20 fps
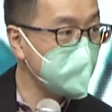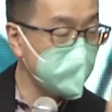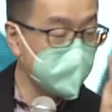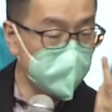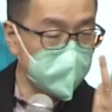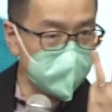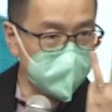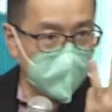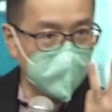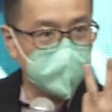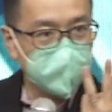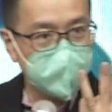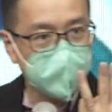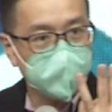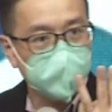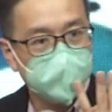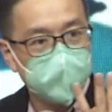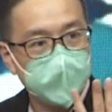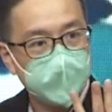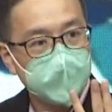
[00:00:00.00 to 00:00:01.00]
这三点
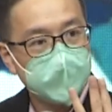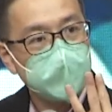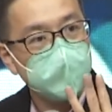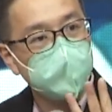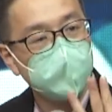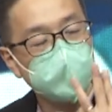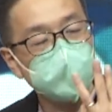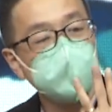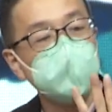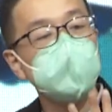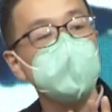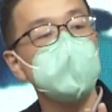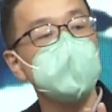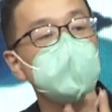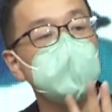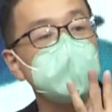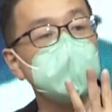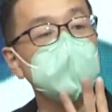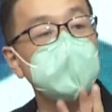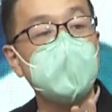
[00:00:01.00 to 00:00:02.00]
不是
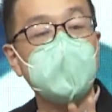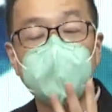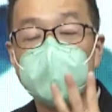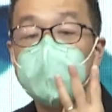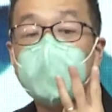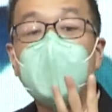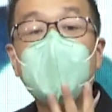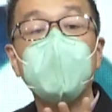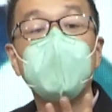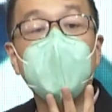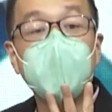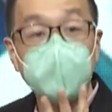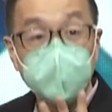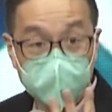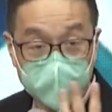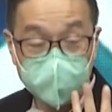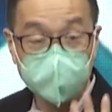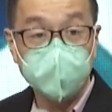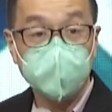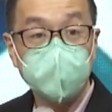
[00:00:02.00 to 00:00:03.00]
只给妈妈
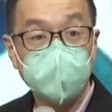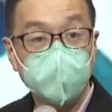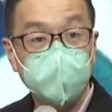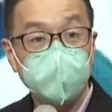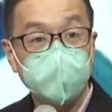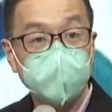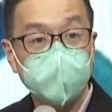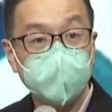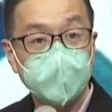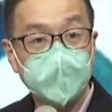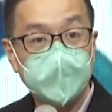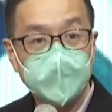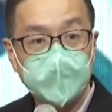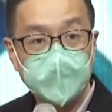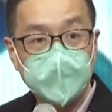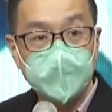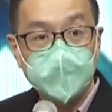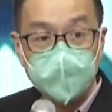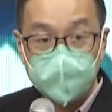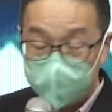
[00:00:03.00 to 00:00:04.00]
们的，
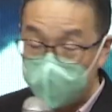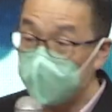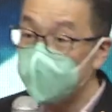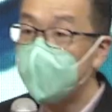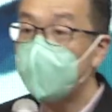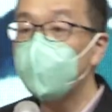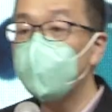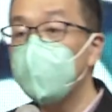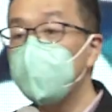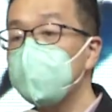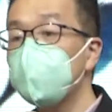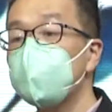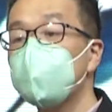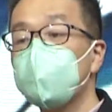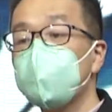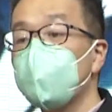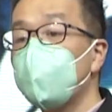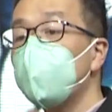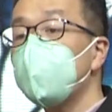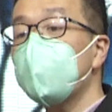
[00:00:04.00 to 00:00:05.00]
是给我们
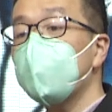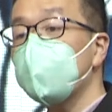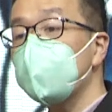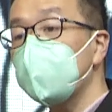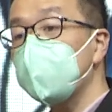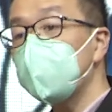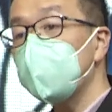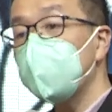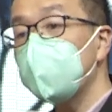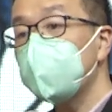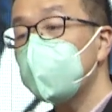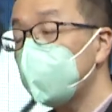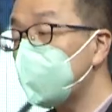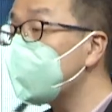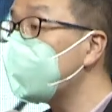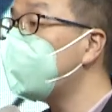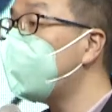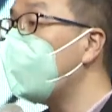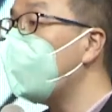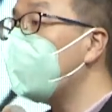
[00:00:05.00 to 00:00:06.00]
所有的人，是
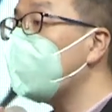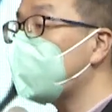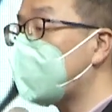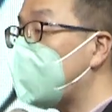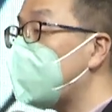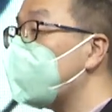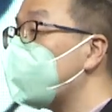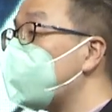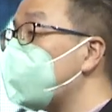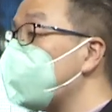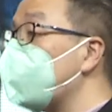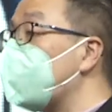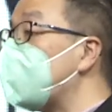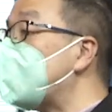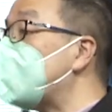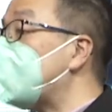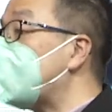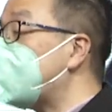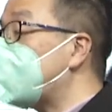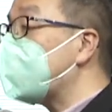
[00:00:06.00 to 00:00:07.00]
否我们可以学
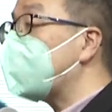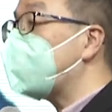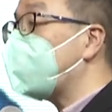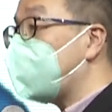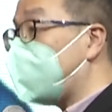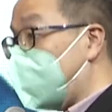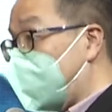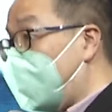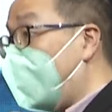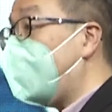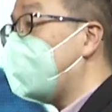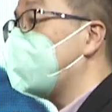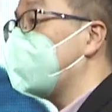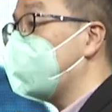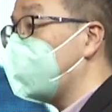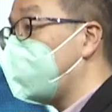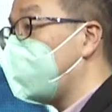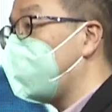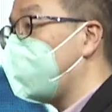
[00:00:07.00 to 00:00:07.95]
习这种的态度？